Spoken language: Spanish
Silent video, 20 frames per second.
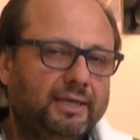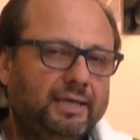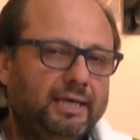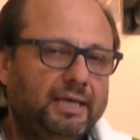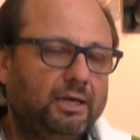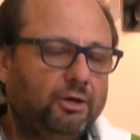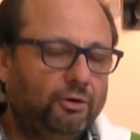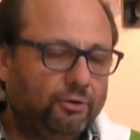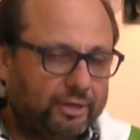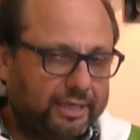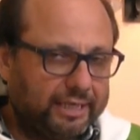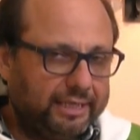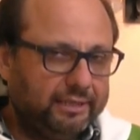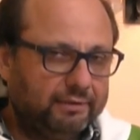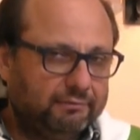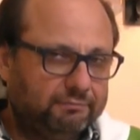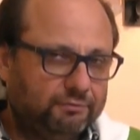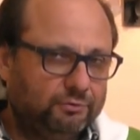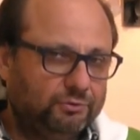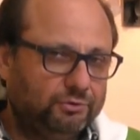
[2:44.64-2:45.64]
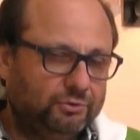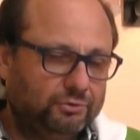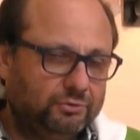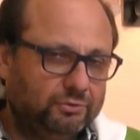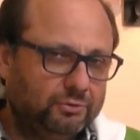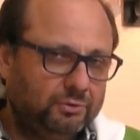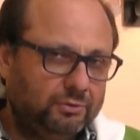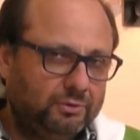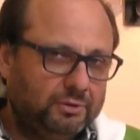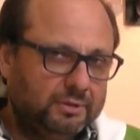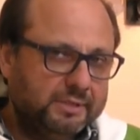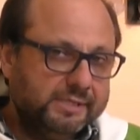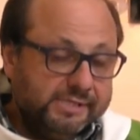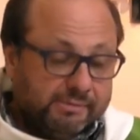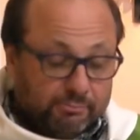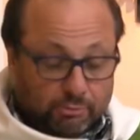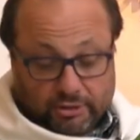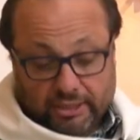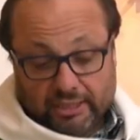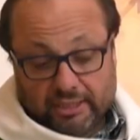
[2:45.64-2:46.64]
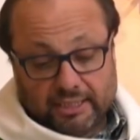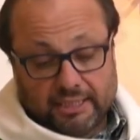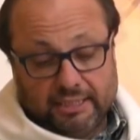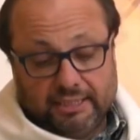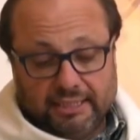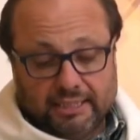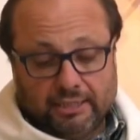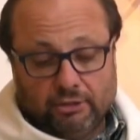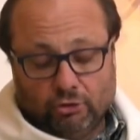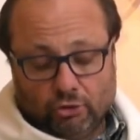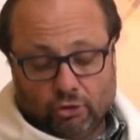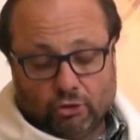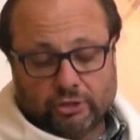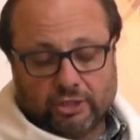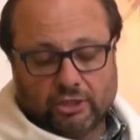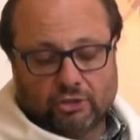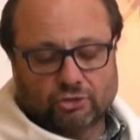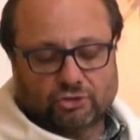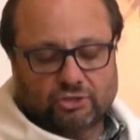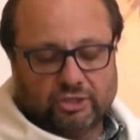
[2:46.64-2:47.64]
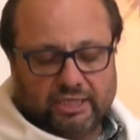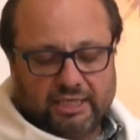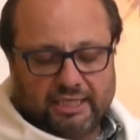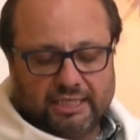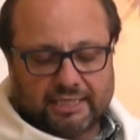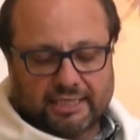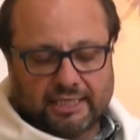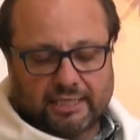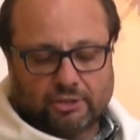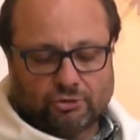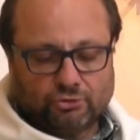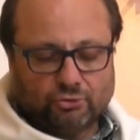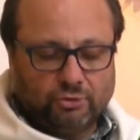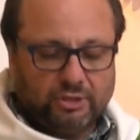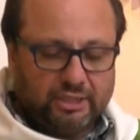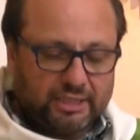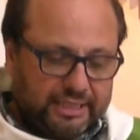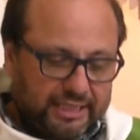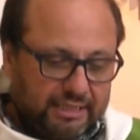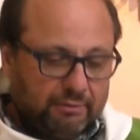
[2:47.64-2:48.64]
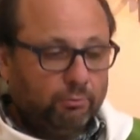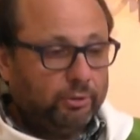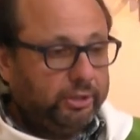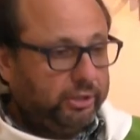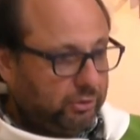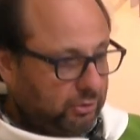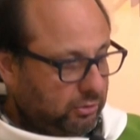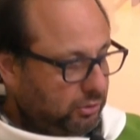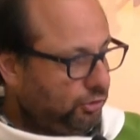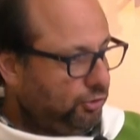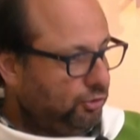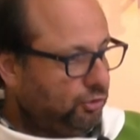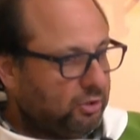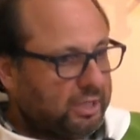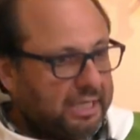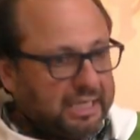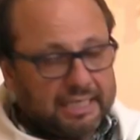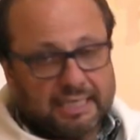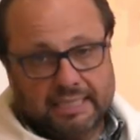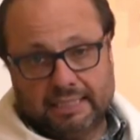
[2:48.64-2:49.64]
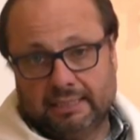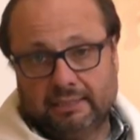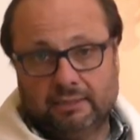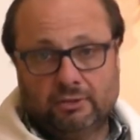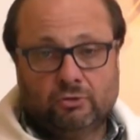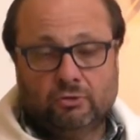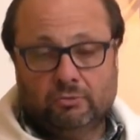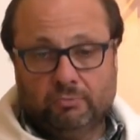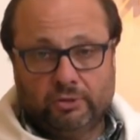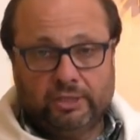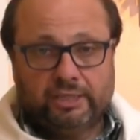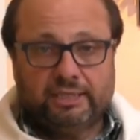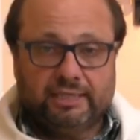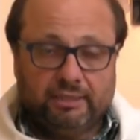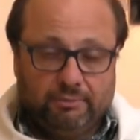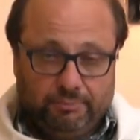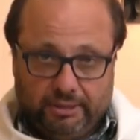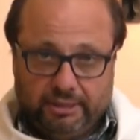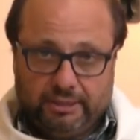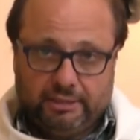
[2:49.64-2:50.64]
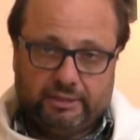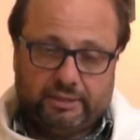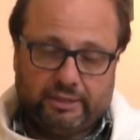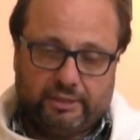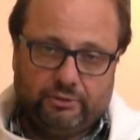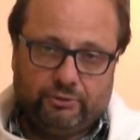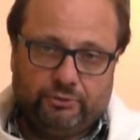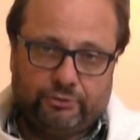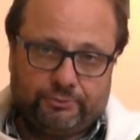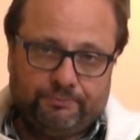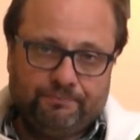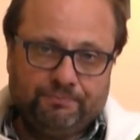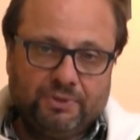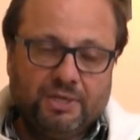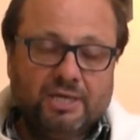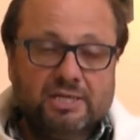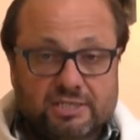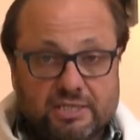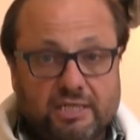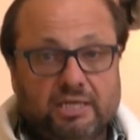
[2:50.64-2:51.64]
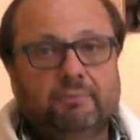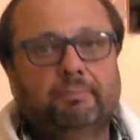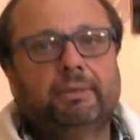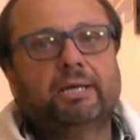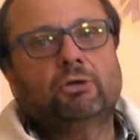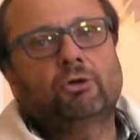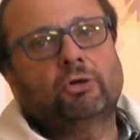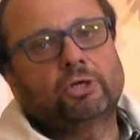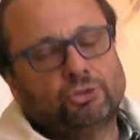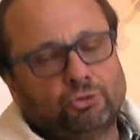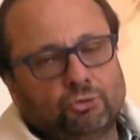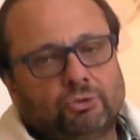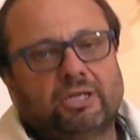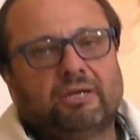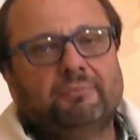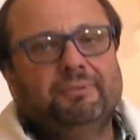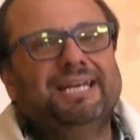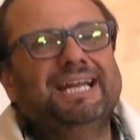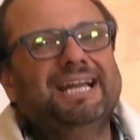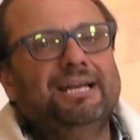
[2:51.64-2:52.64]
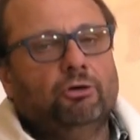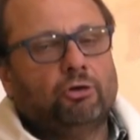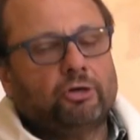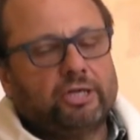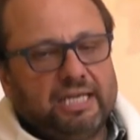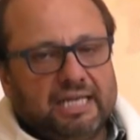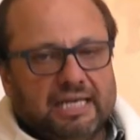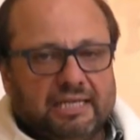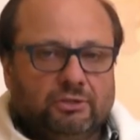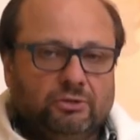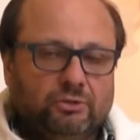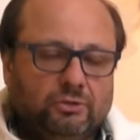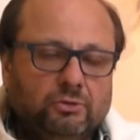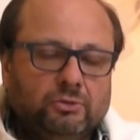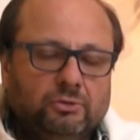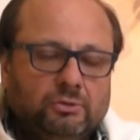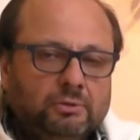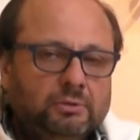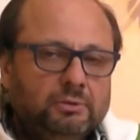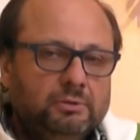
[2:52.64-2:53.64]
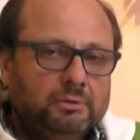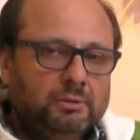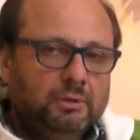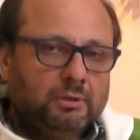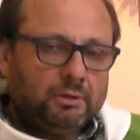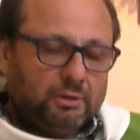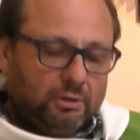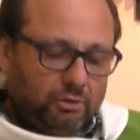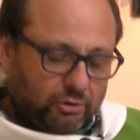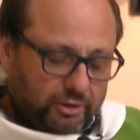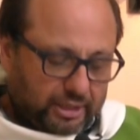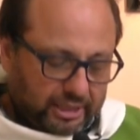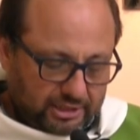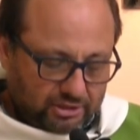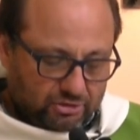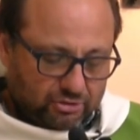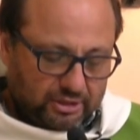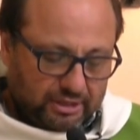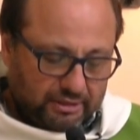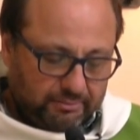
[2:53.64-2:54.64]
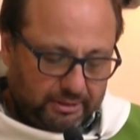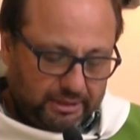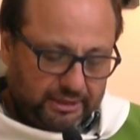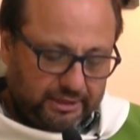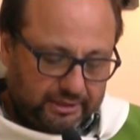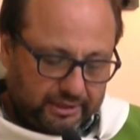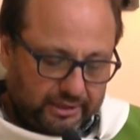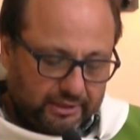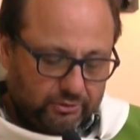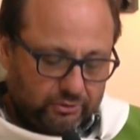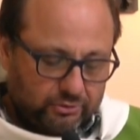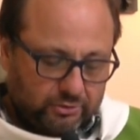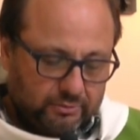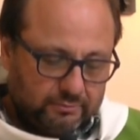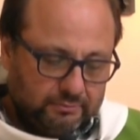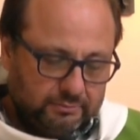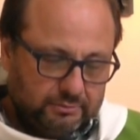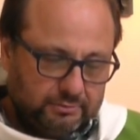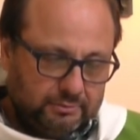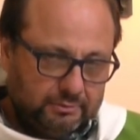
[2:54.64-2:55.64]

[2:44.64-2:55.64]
¿Qué es lo que hay de fondo? Porque en realidad lo lógico sería que Jesús dijera, bueno, no hagan como este administrador. Sin embargo, Jesús termina elogiando lo que hizo el administrador.